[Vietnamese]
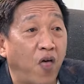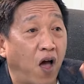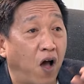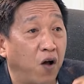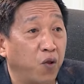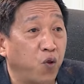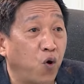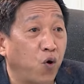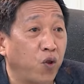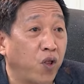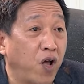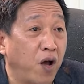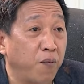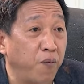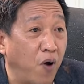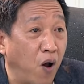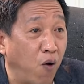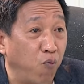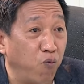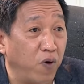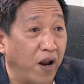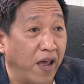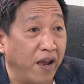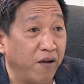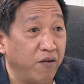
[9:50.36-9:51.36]
thở thôi thớp
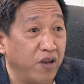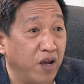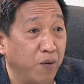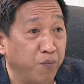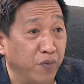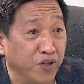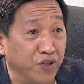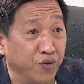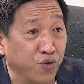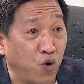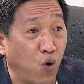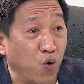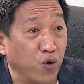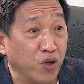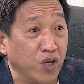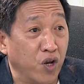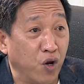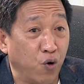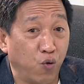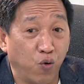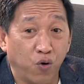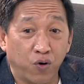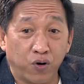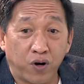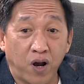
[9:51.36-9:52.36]
họ không lẽ giờ mình còn
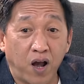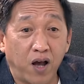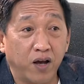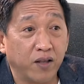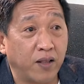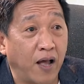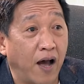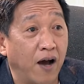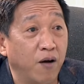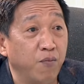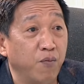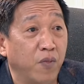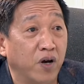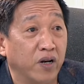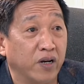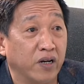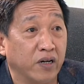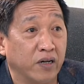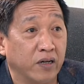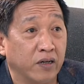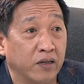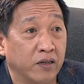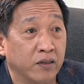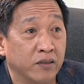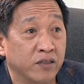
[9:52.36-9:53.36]
nhiều hơi thở
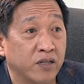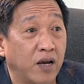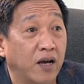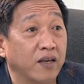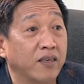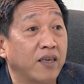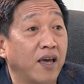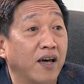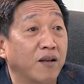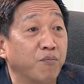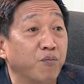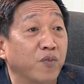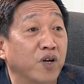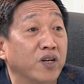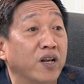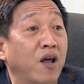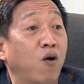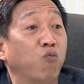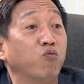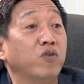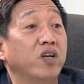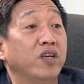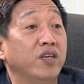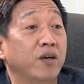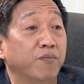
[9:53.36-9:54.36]
mình sợ chết mình
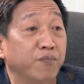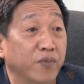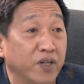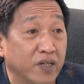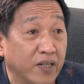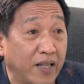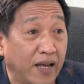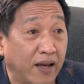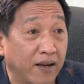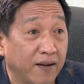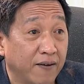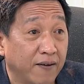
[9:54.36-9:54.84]
không đi giúp người ta